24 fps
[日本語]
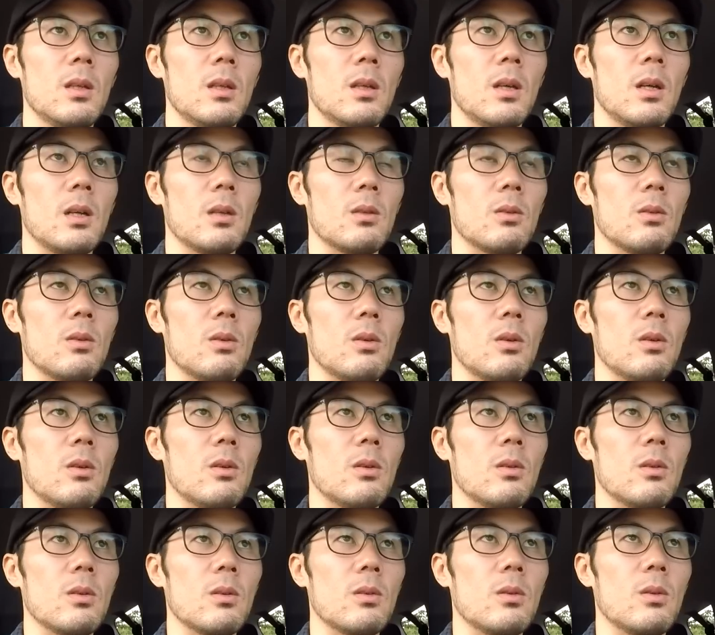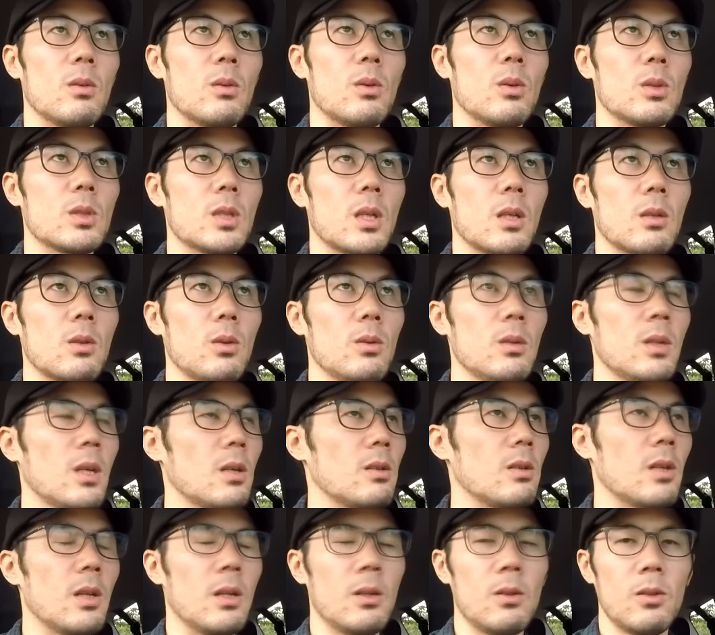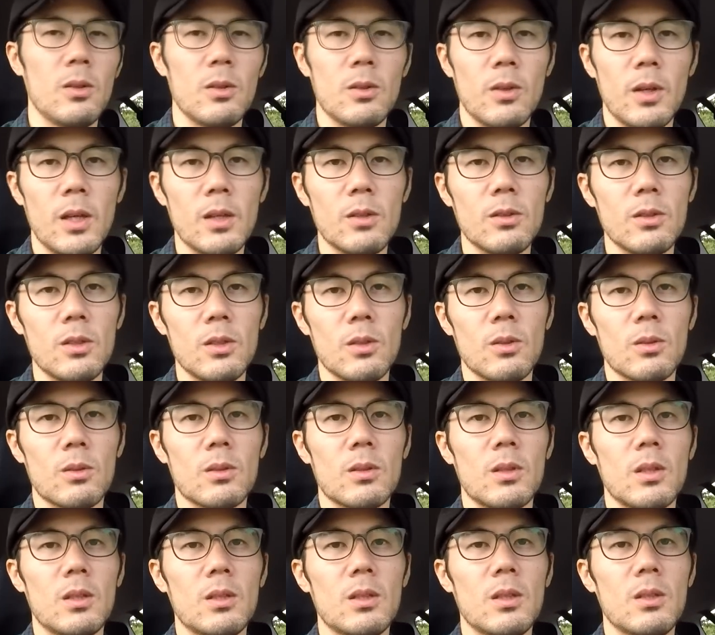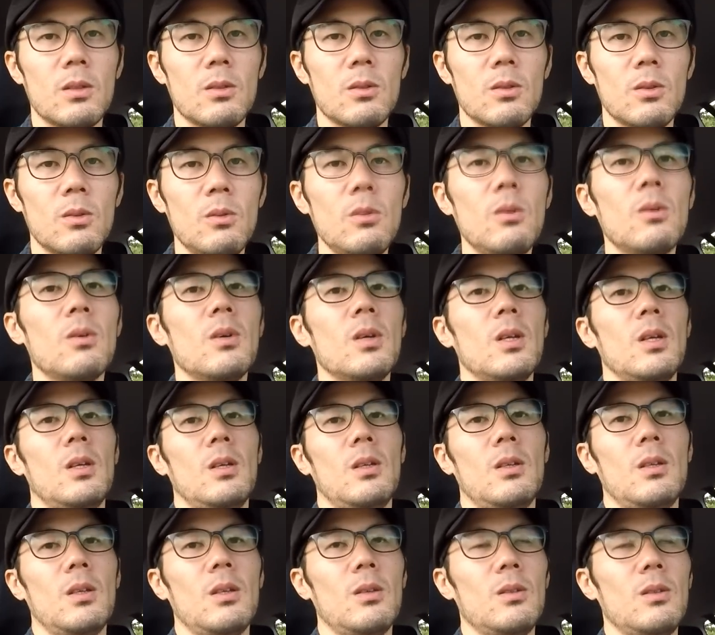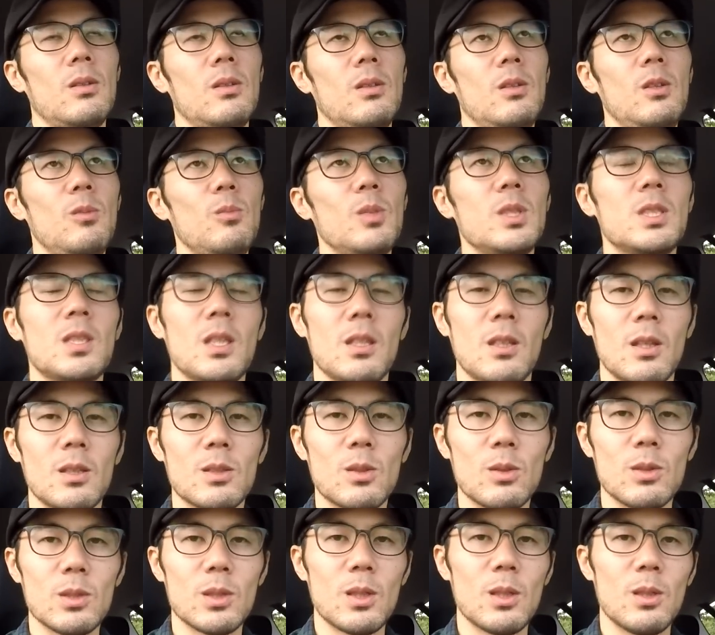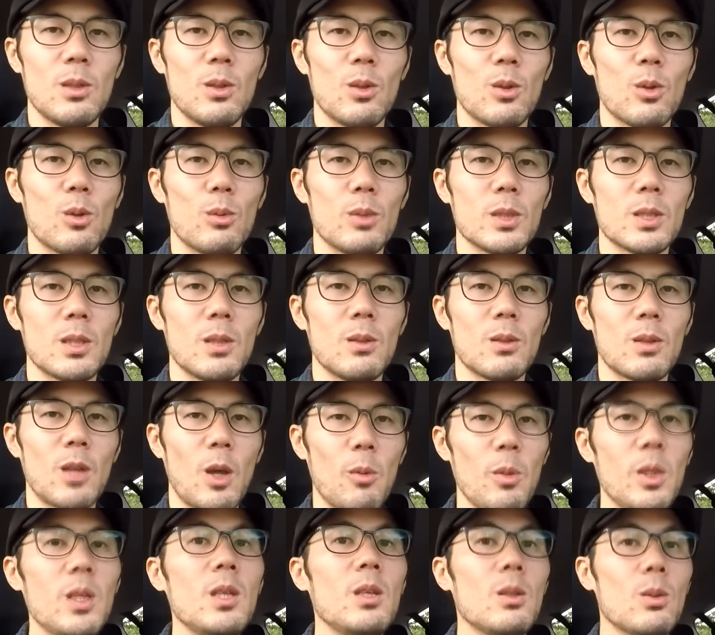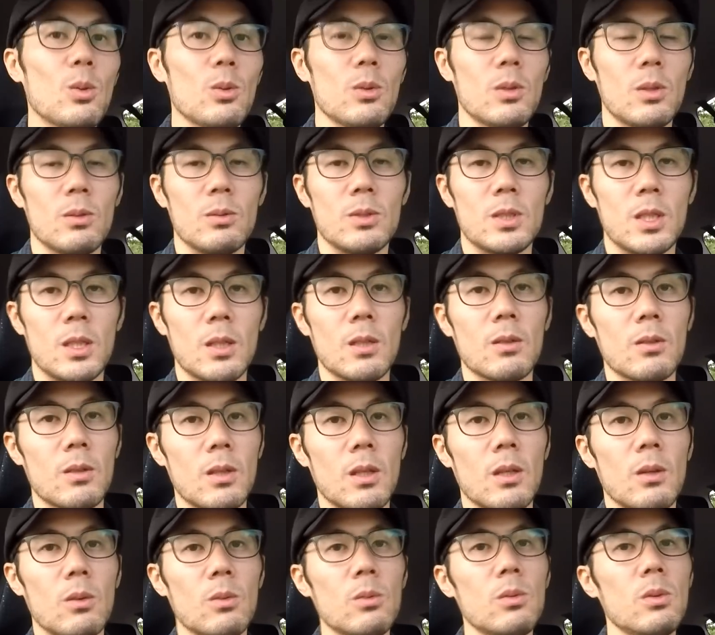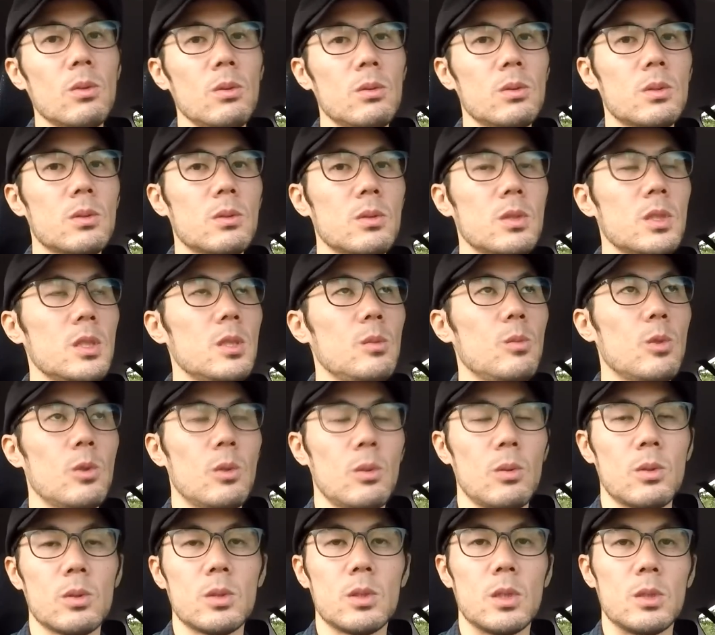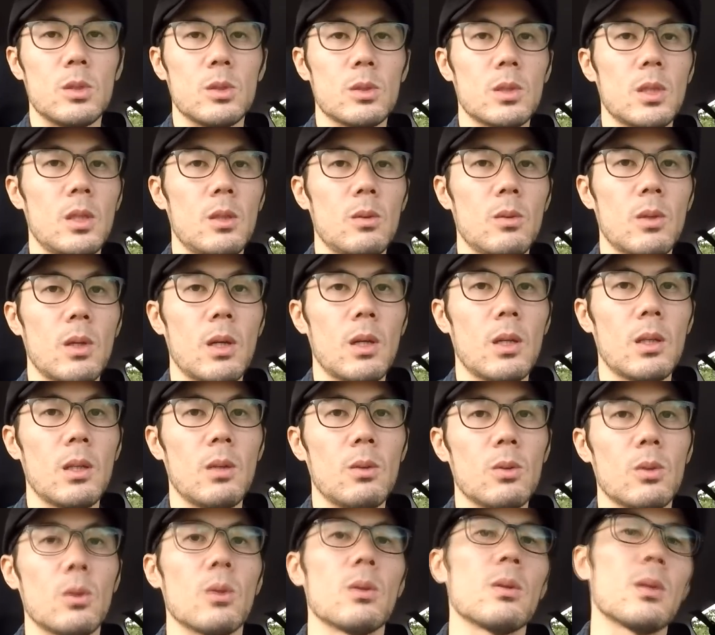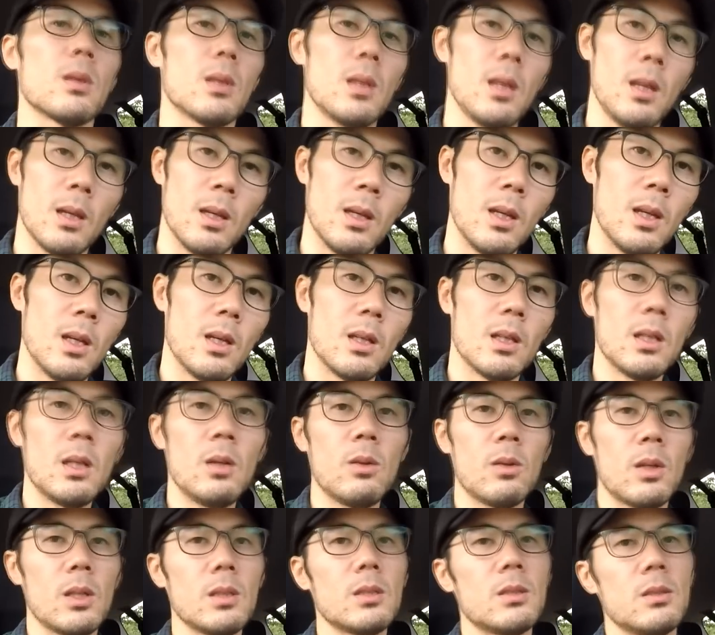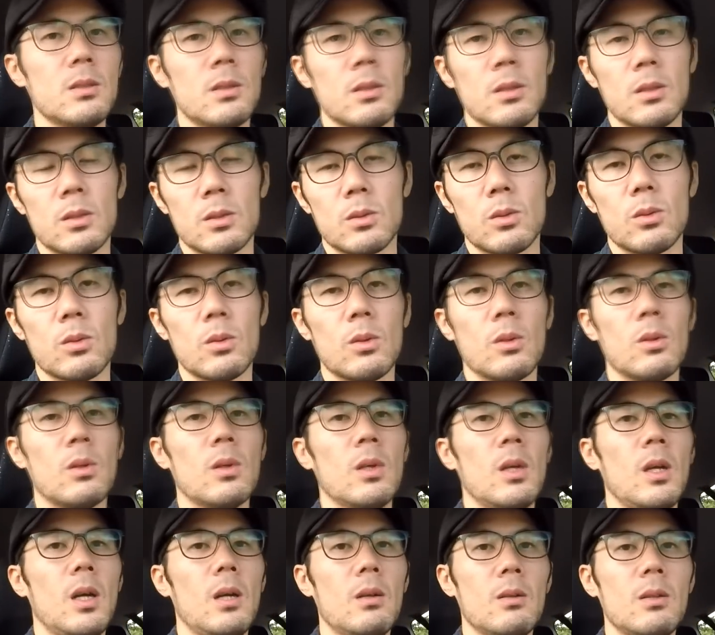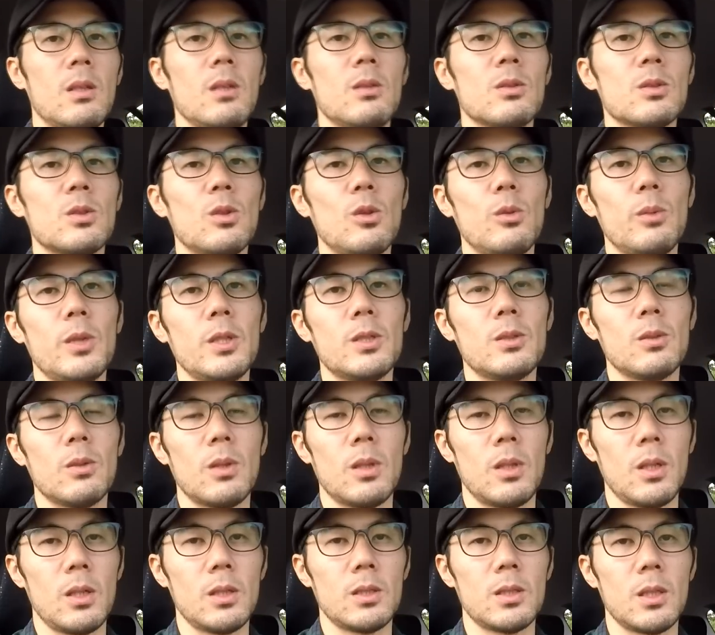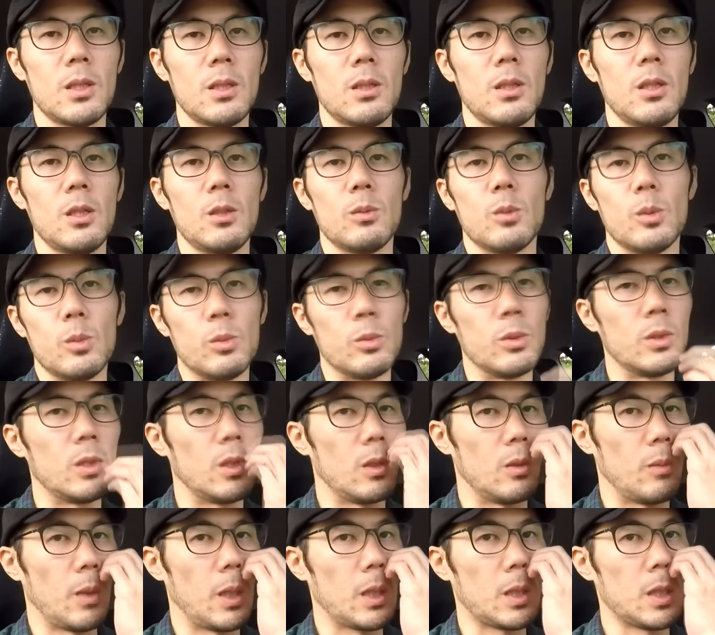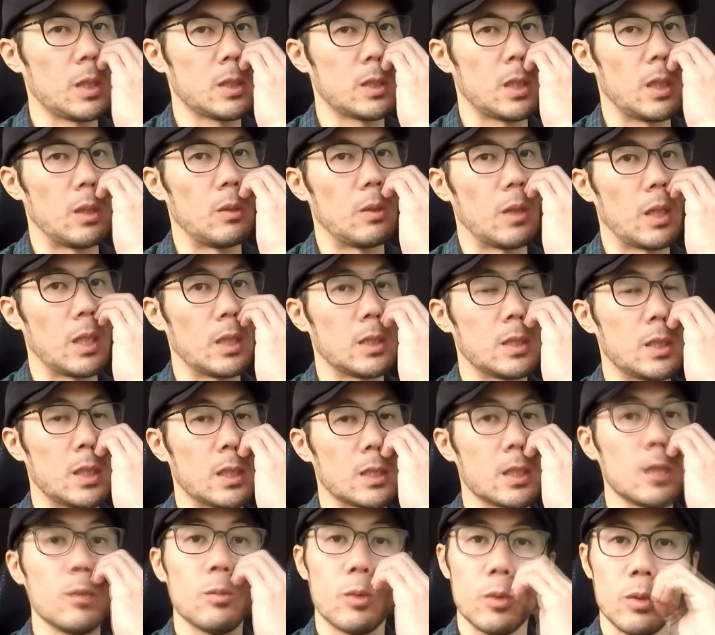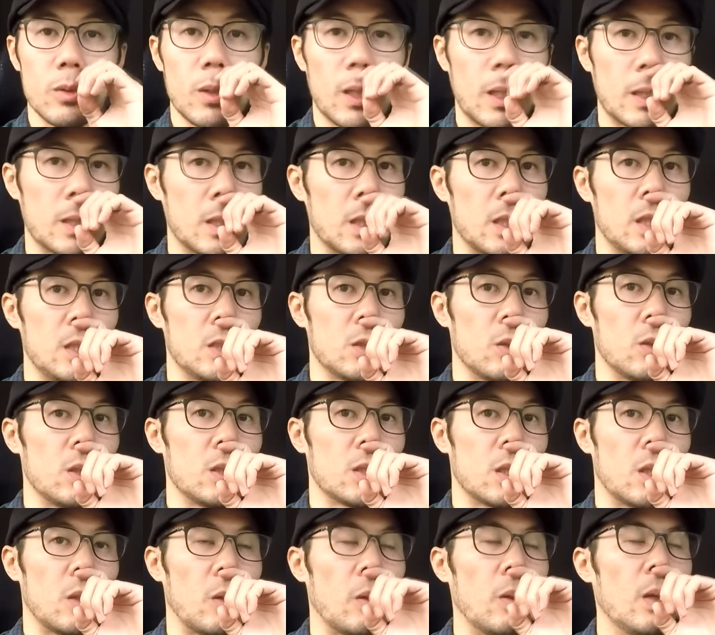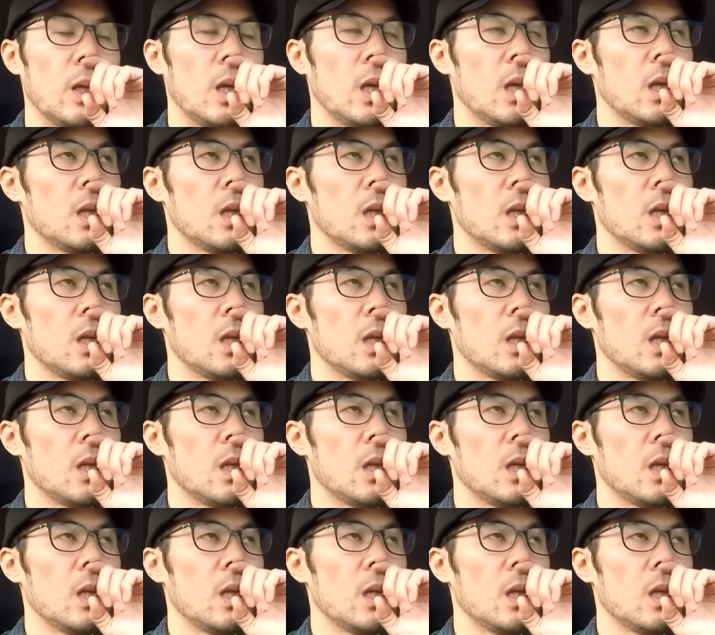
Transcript: あの、の読者がとにかくエロいの、エグいのって言ってるのを、に見せてそいつらに喜ばせるために撮ってるんじゃなくて本当に美しいものとして女性の体を撮ってなおかつそのある程度商売上期待されている部分っていうのは果たしている感じがしてね僕の勝手な印象ですけどだか